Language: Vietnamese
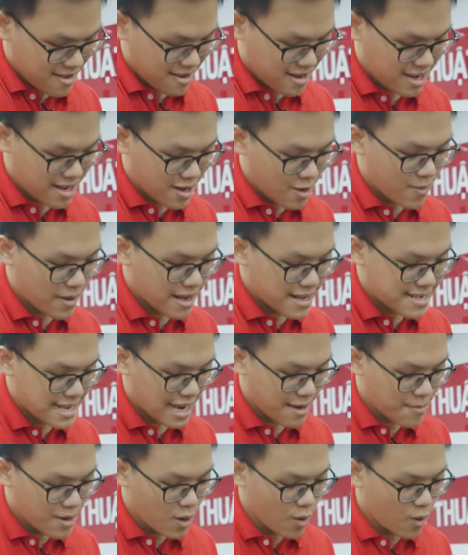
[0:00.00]
Khi lúc đấy
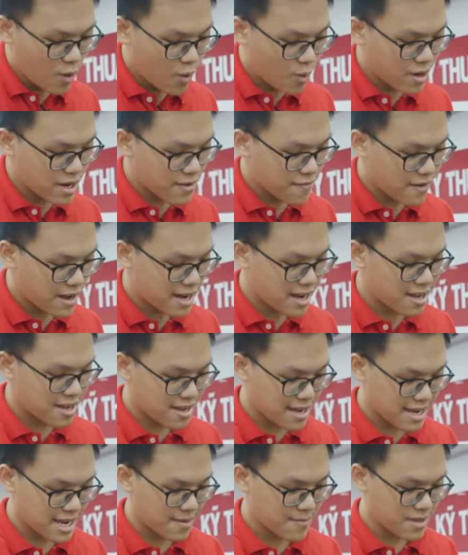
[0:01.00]
che mất logo đi phát
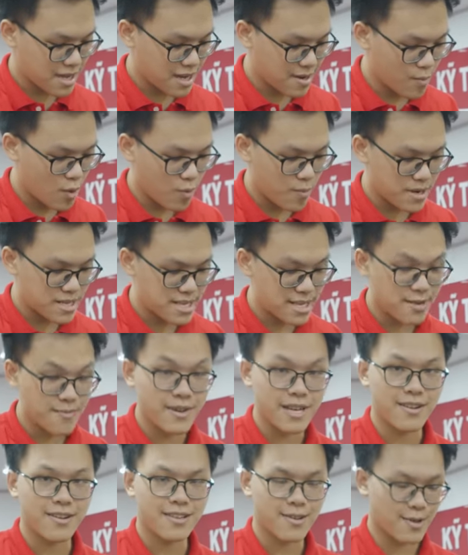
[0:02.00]
là anh em thấy bộ PC
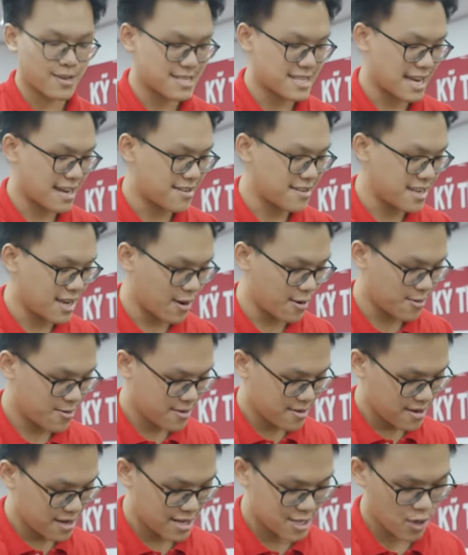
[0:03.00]
mình lại hoành tráng hơn nhiều
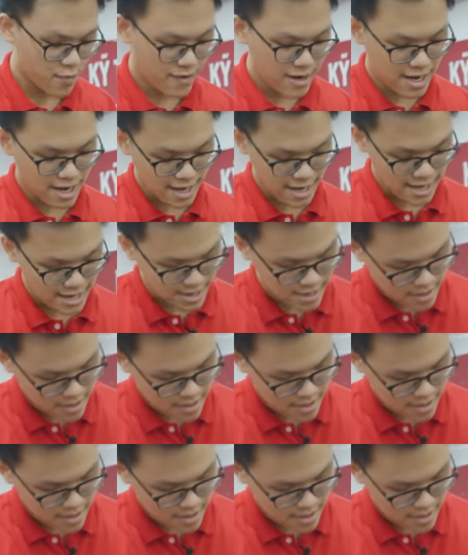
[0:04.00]
so với cả cái